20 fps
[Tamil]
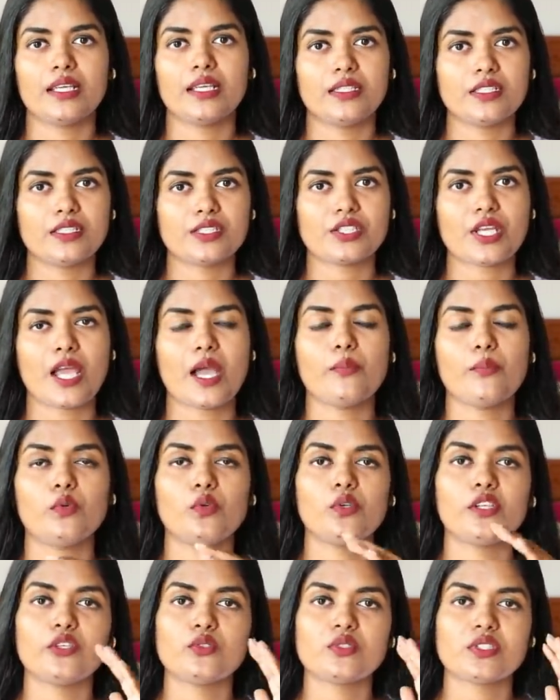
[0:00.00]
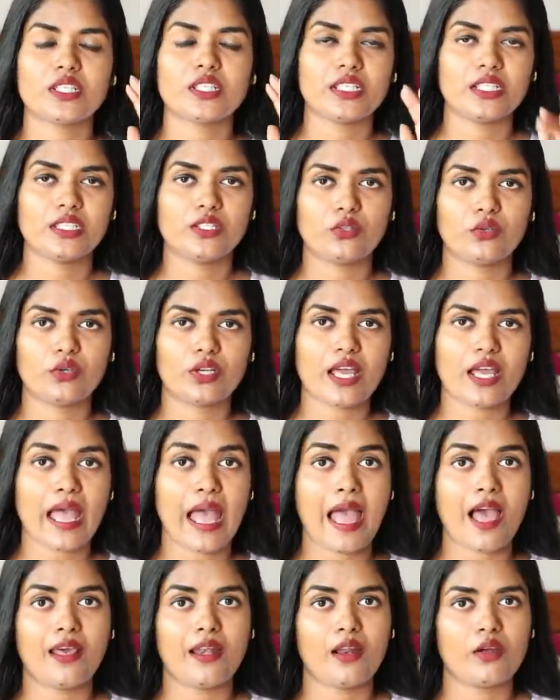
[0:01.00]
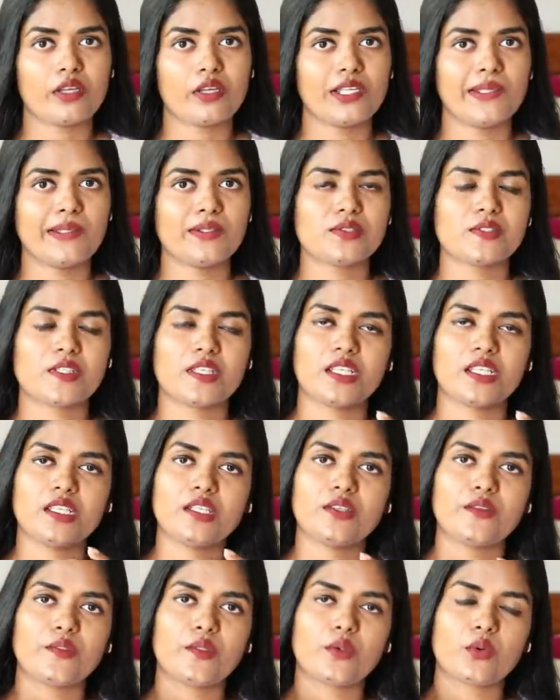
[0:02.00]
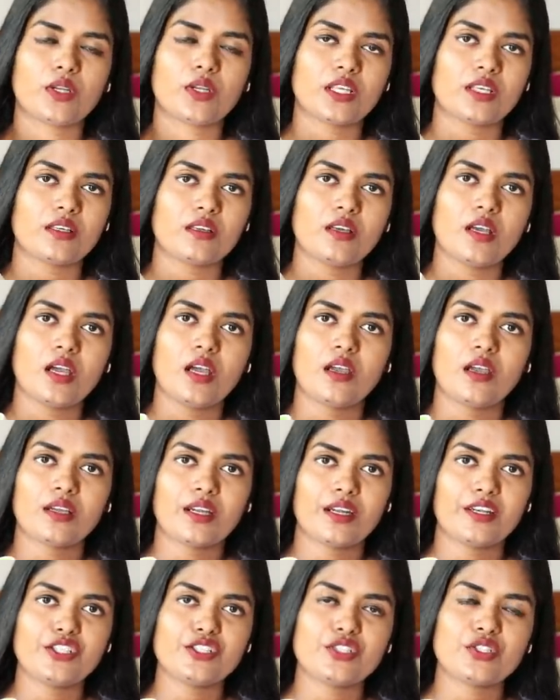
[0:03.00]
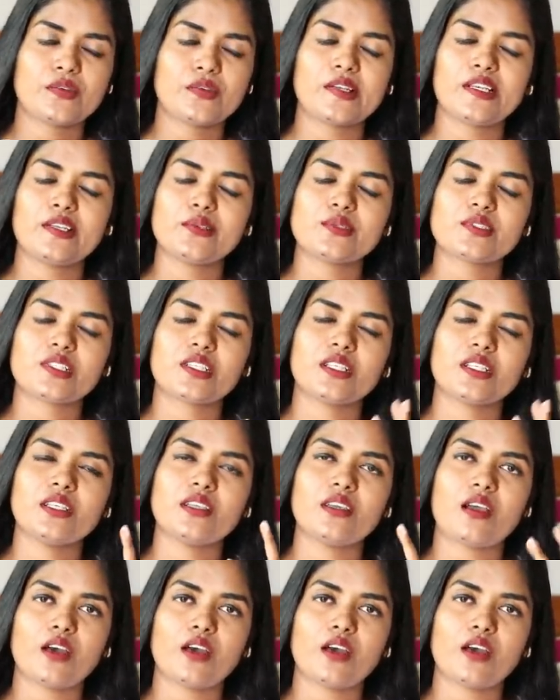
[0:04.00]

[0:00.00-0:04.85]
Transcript: இந்த ஷாம்பூலேயும் சரி இதோட ஹேர் ஆயில்லையும் சரி இதோட கண்டிஷ்னர்லேயும் சரி